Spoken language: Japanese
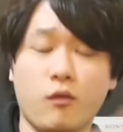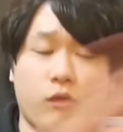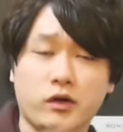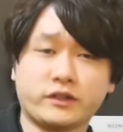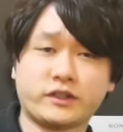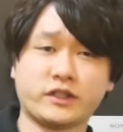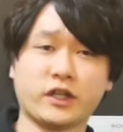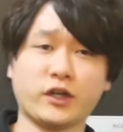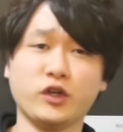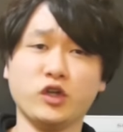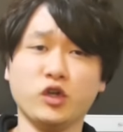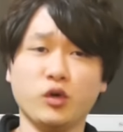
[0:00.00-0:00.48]
え、
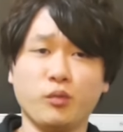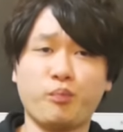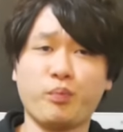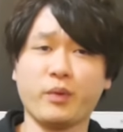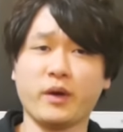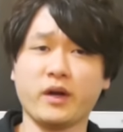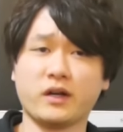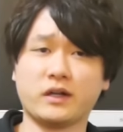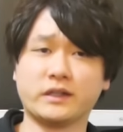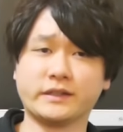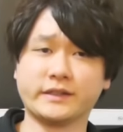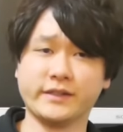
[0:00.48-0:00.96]
わさゆっ
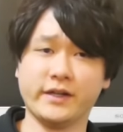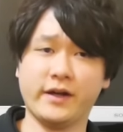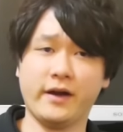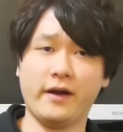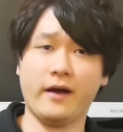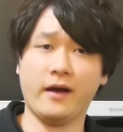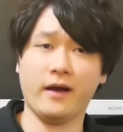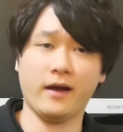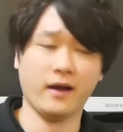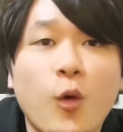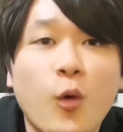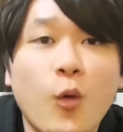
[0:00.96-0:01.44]
ぺだ
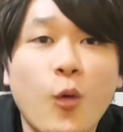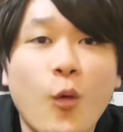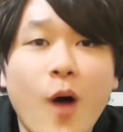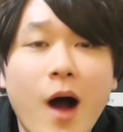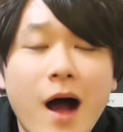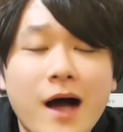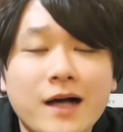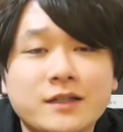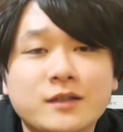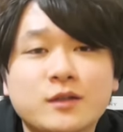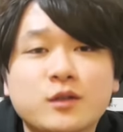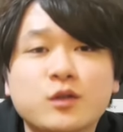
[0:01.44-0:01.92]
ぜ今日
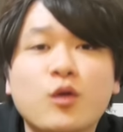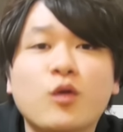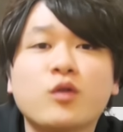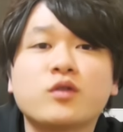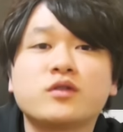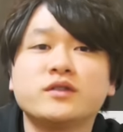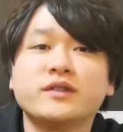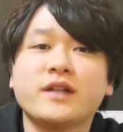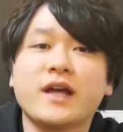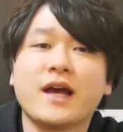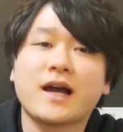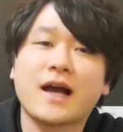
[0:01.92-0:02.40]
はす
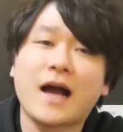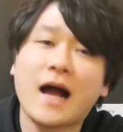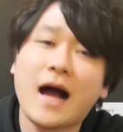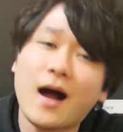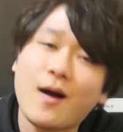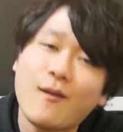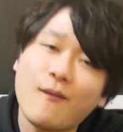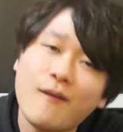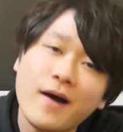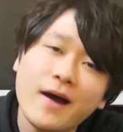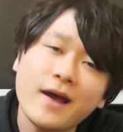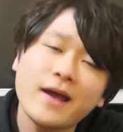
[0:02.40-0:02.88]
ごくね、可